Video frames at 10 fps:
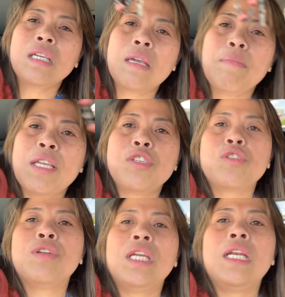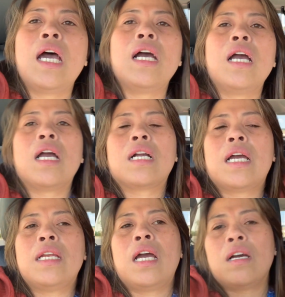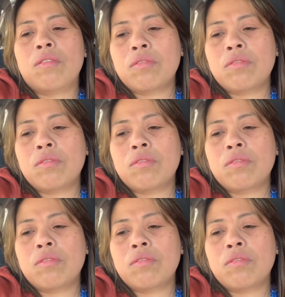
gi nila nga kanang